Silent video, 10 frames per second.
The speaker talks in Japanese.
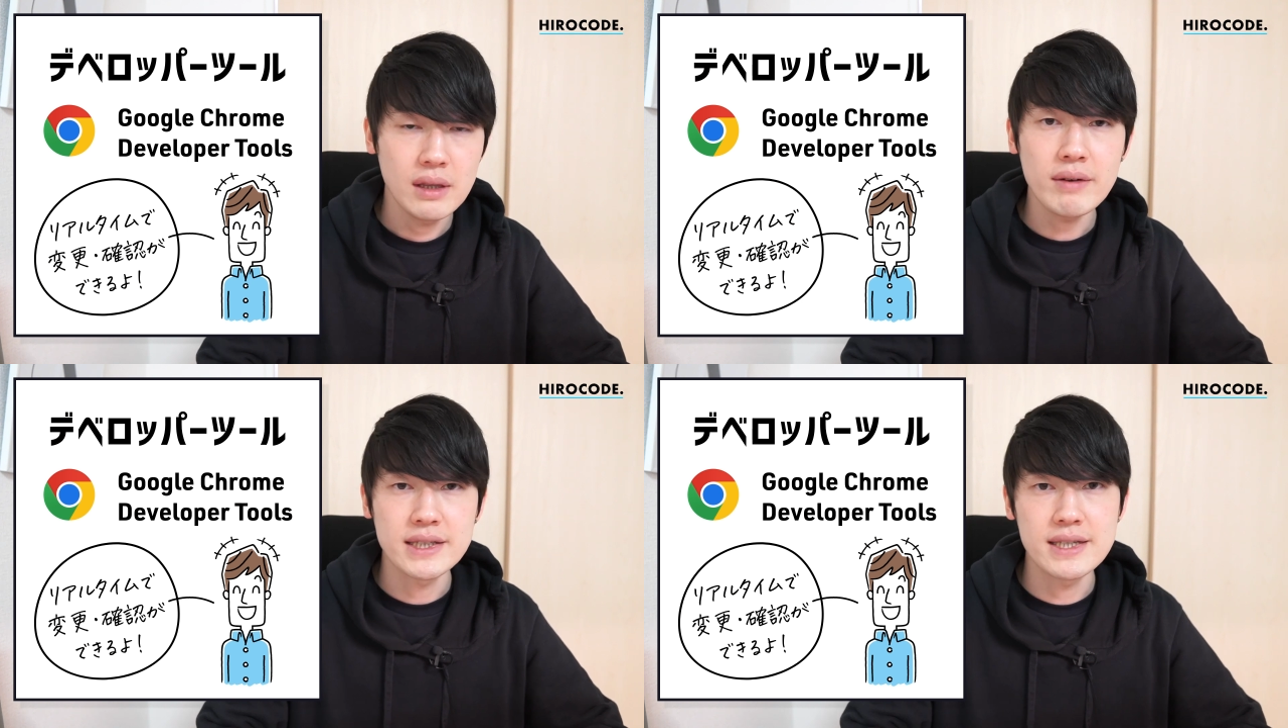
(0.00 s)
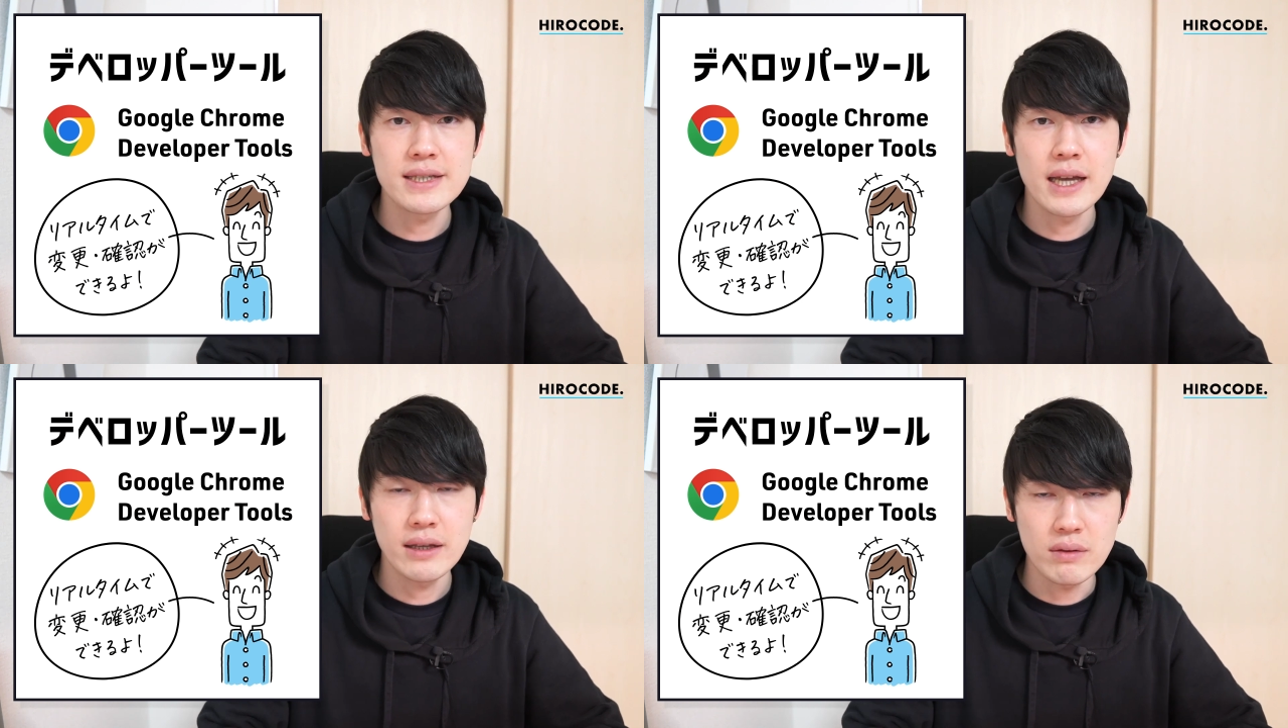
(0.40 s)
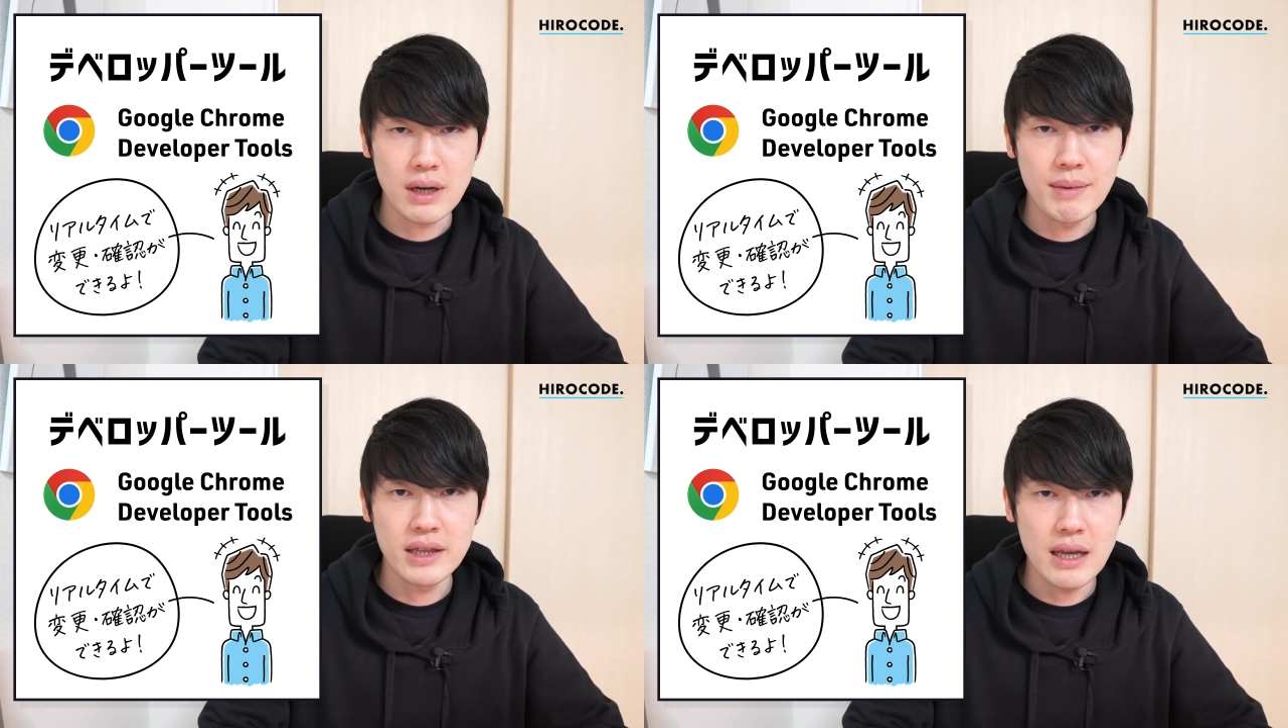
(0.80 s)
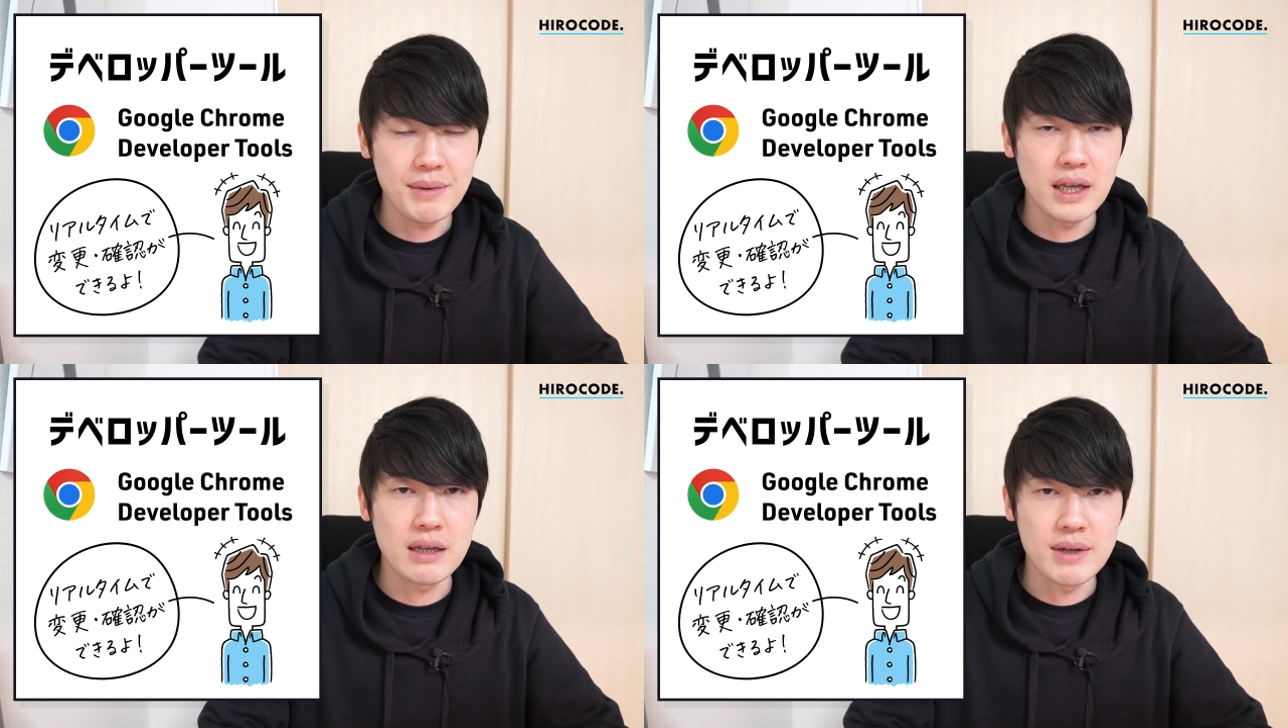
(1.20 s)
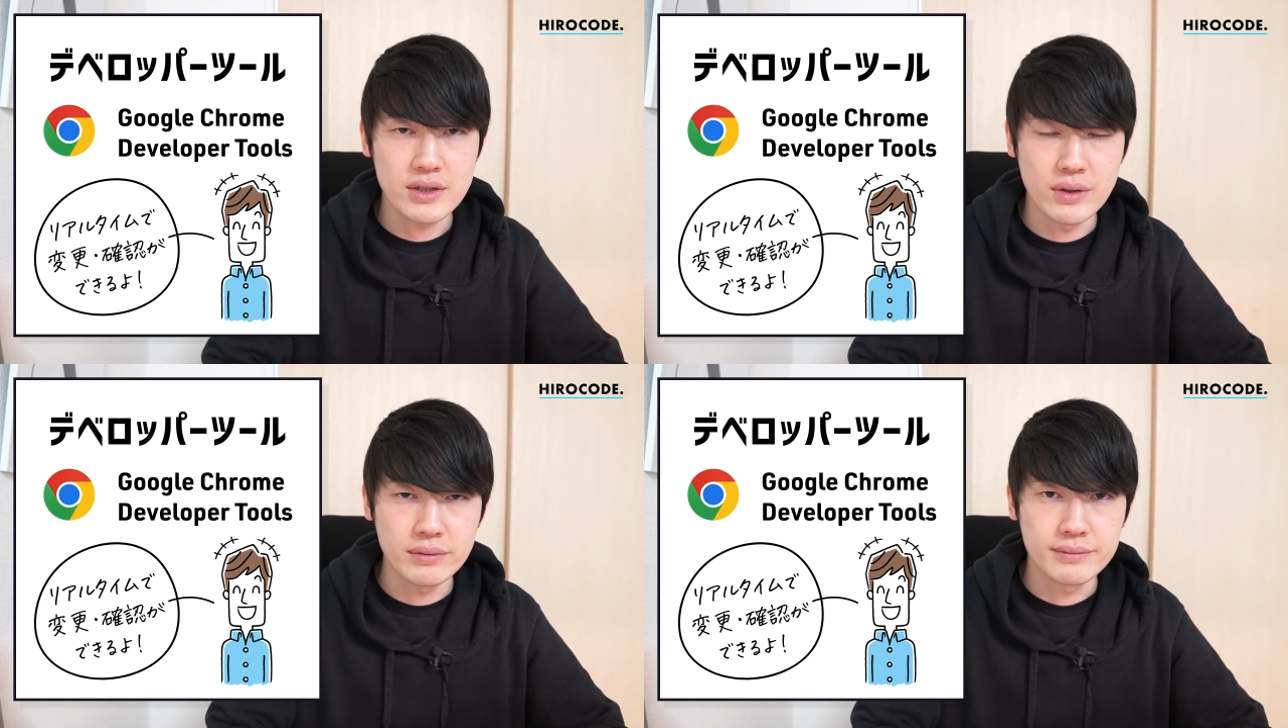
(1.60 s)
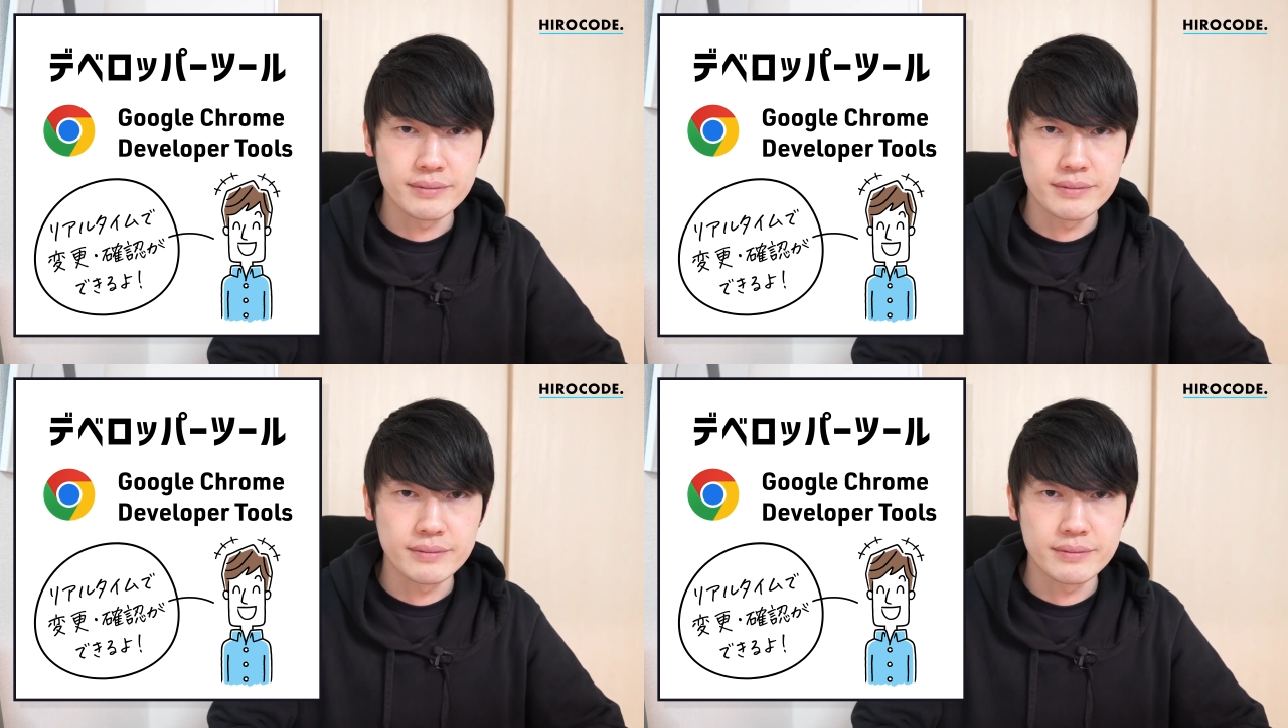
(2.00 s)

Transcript: では実際の画面で見ていきましょ